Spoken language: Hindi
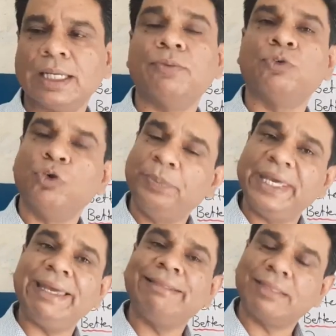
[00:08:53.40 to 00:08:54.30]
है कि वो भी
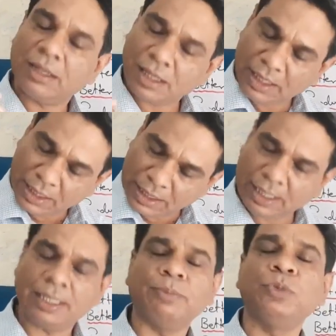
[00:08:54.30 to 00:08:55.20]
इतना
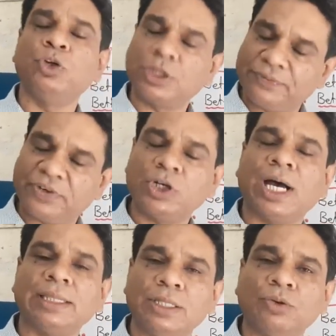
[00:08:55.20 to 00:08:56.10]
ही लुत्फ़
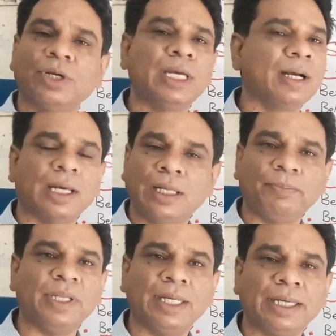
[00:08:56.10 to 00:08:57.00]
उठाते होंगे खाने
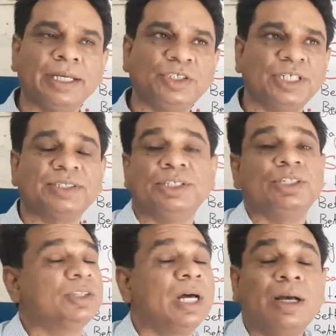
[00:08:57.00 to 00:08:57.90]
पीने की अशिया से
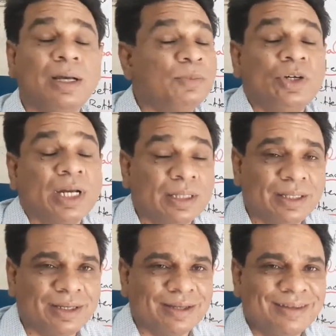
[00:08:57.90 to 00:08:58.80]
जितना हम
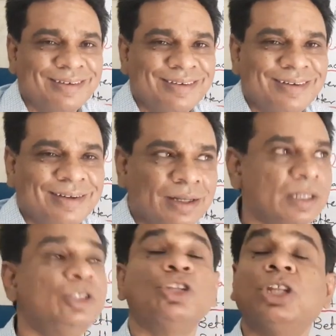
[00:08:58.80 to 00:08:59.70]
उठाते हैं
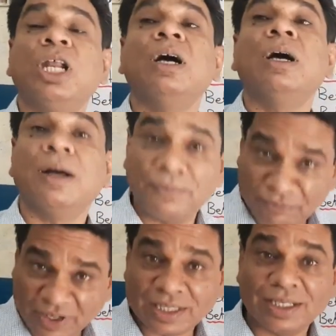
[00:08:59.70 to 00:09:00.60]
जितना हम
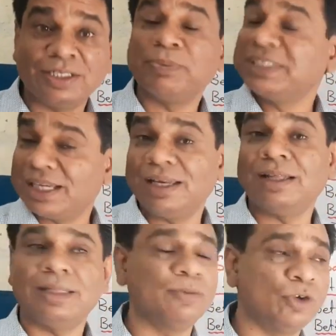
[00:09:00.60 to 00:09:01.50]
फ़ायदा मज़ा
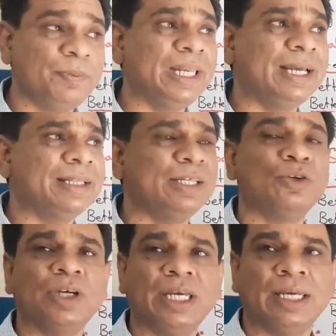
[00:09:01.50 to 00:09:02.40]
लेते हैं वो भी लेते
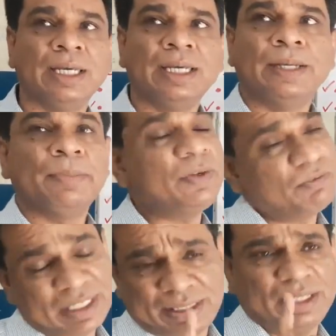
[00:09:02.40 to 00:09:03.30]
होंगे बट
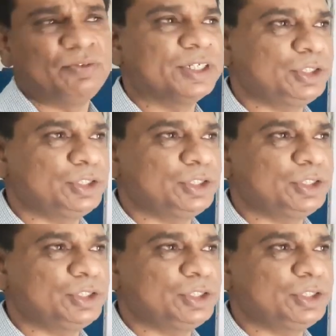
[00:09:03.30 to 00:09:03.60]
वन थिंग वॉज